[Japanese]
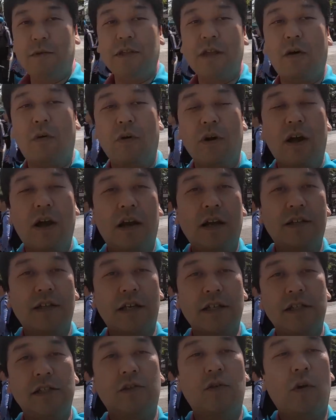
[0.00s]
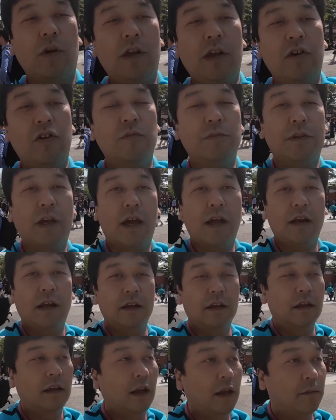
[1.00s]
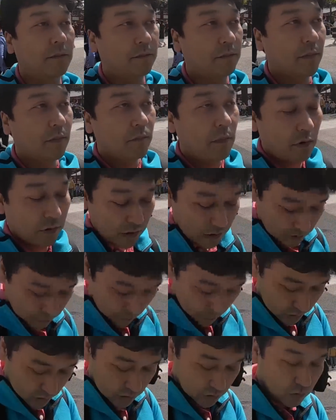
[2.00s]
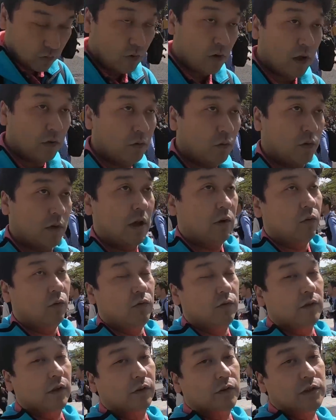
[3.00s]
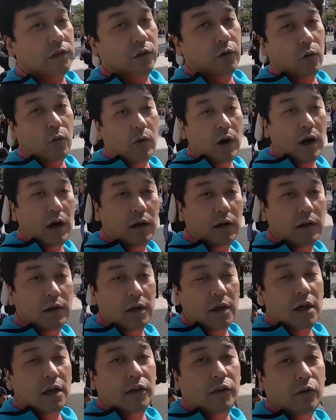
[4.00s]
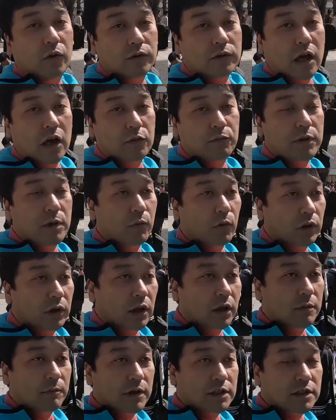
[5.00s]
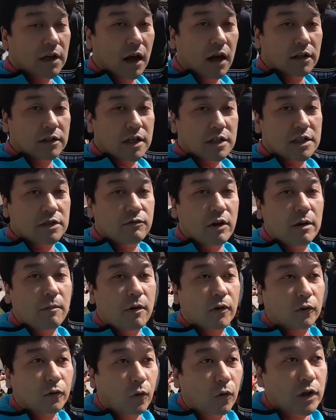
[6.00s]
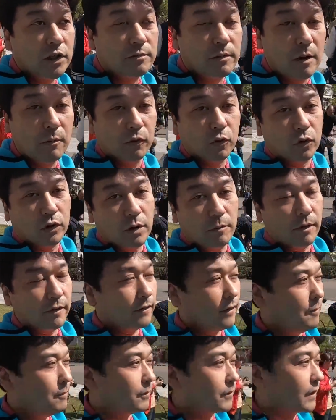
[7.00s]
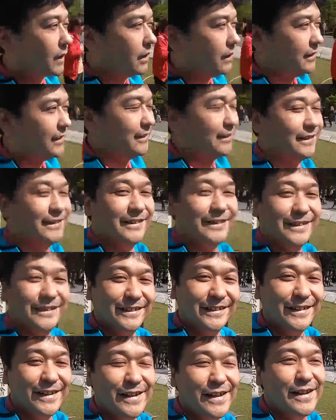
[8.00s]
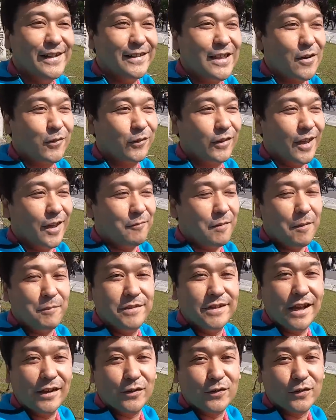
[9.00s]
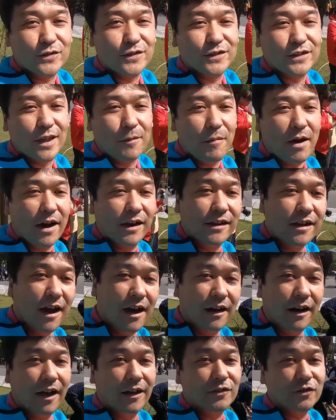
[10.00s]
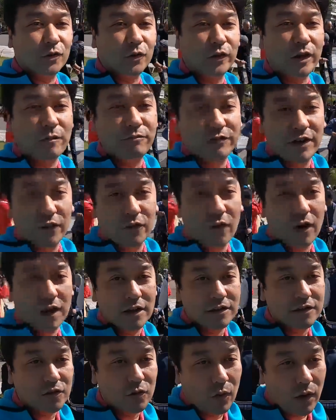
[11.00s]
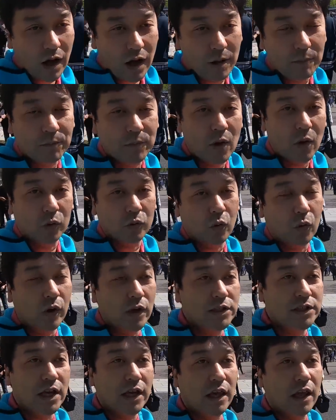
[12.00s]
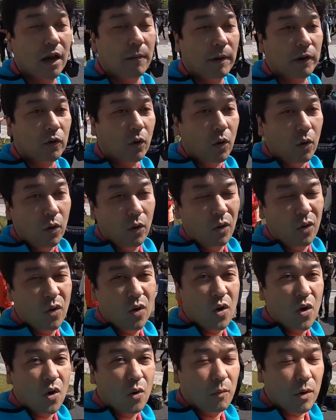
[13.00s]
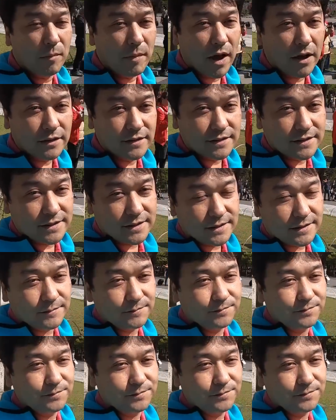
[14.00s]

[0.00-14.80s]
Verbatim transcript: で、みんなこれから写真撮りに行くみたいなんで、まあ私も一応、あの、キャノンユーザーとして今日は、EOSRP 持ってきましたが、写真は今のところ1枚も撮ってます。なので、まあ、みんなにくっついて回りながらちょっと手ぶれの感じとかお届けしていければと思います